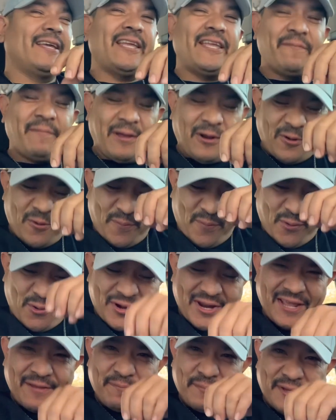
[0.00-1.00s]
y me lo
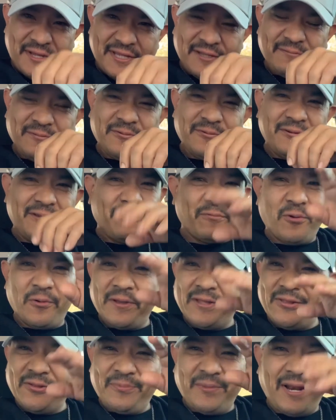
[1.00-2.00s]
pone ahí mismo y
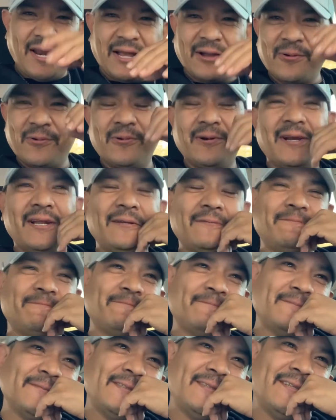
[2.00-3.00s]
moviéndome la cola.
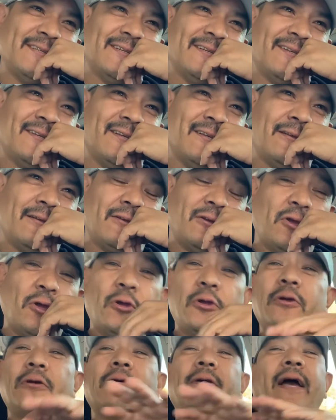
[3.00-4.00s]

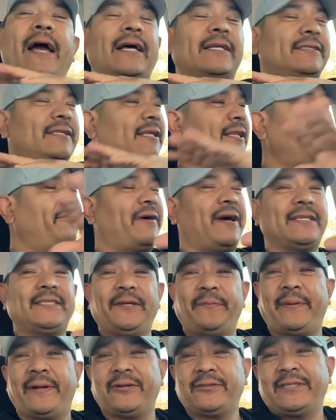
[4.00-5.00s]
Así de
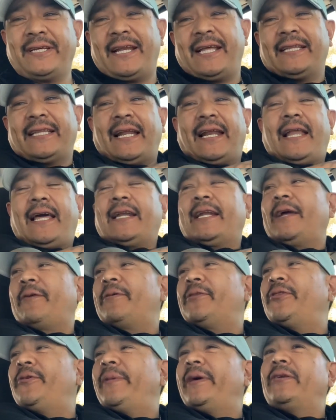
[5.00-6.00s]
fácil, para no la tan larga,
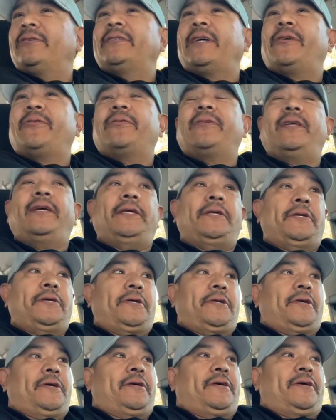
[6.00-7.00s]
cuando menos acordé.
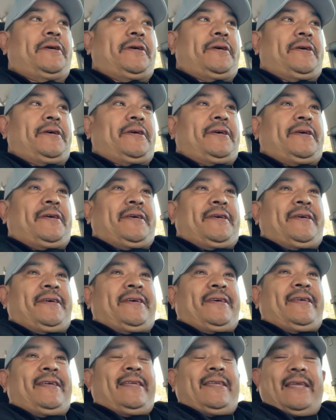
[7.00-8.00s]

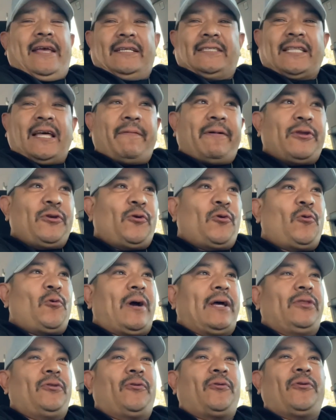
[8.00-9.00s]
Ya estaba yo
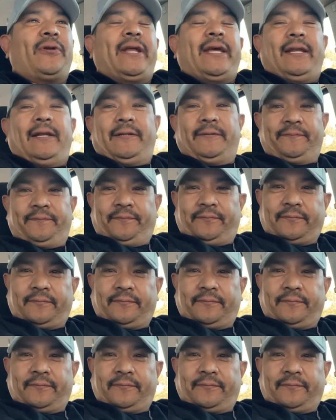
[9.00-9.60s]
jugando con él.